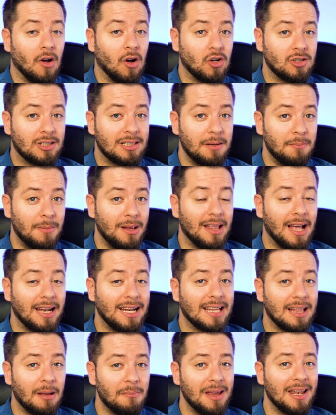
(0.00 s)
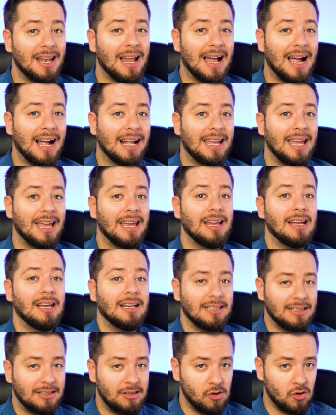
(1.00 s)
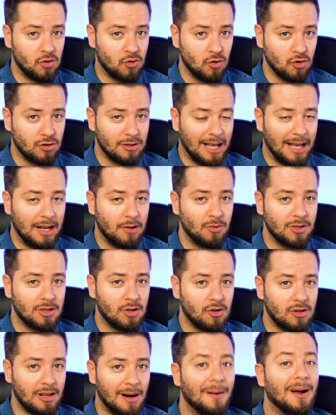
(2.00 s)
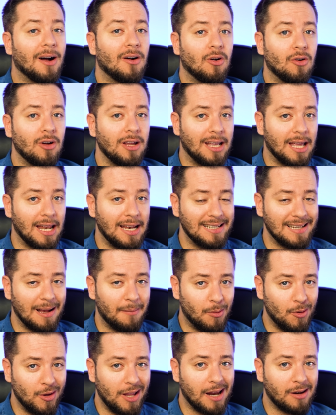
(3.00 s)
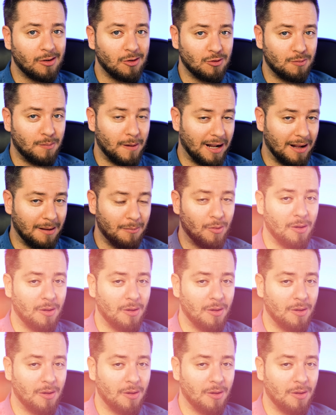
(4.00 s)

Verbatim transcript: Os invitaría también a que si os gusta nuestro trabajo y queréis apoyarnos para que